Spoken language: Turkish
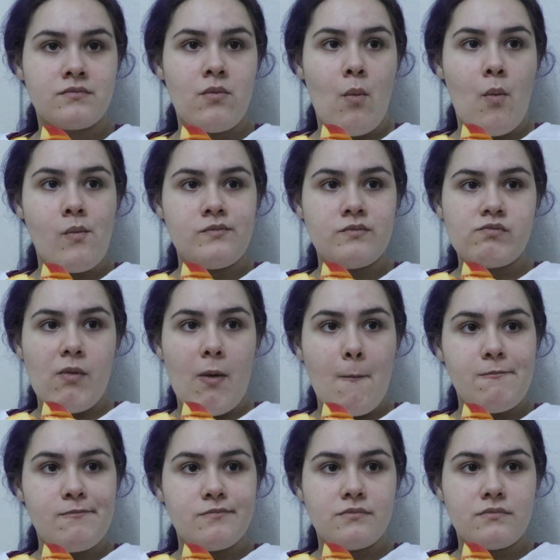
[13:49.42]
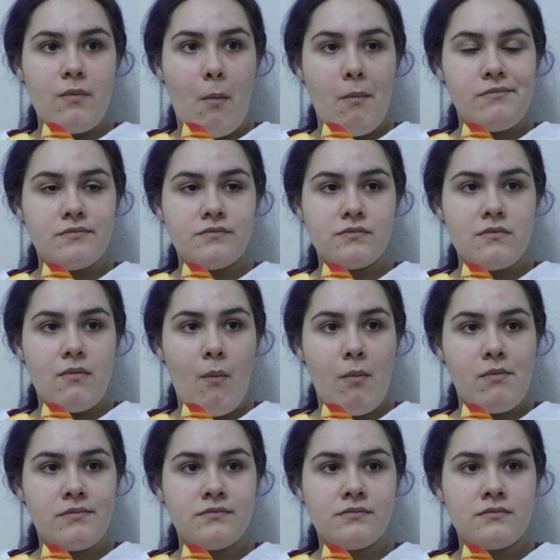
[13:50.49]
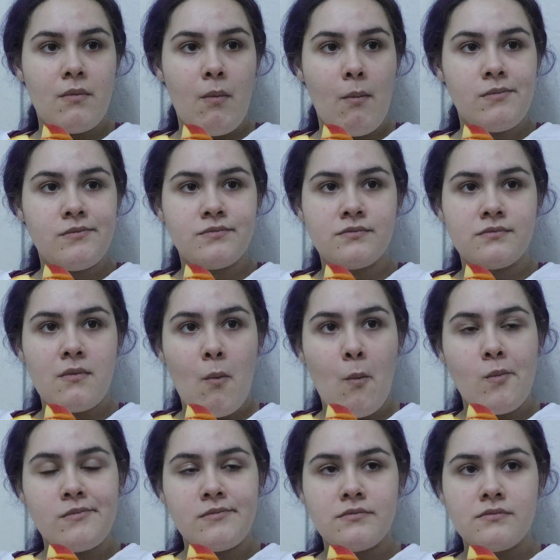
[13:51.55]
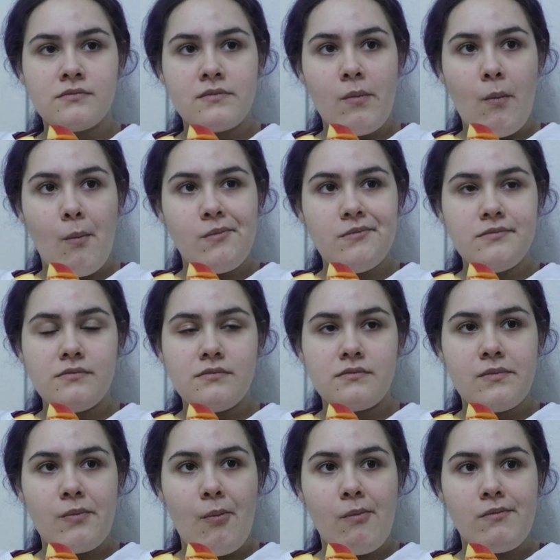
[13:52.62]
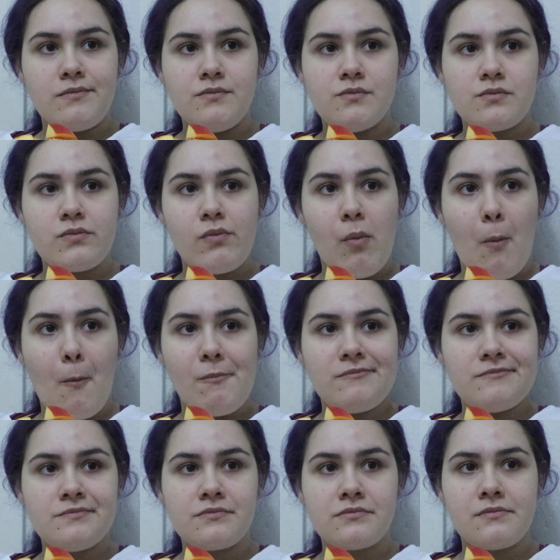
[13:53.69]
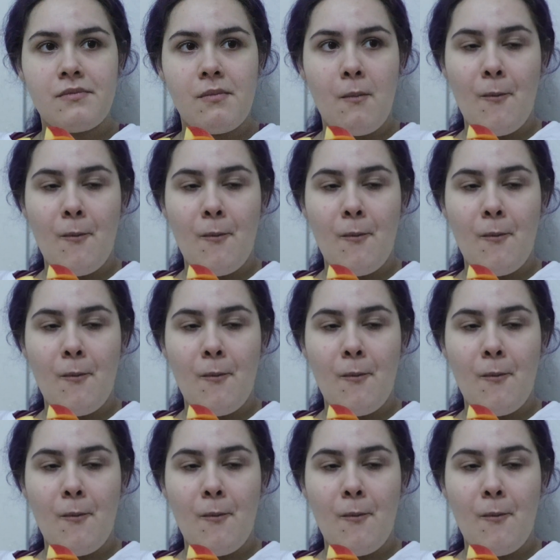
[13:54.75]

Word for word: Bu işi halletse halletse Cumhurbaşı halleder. Siz de beyazsınız, halledenlersiniz.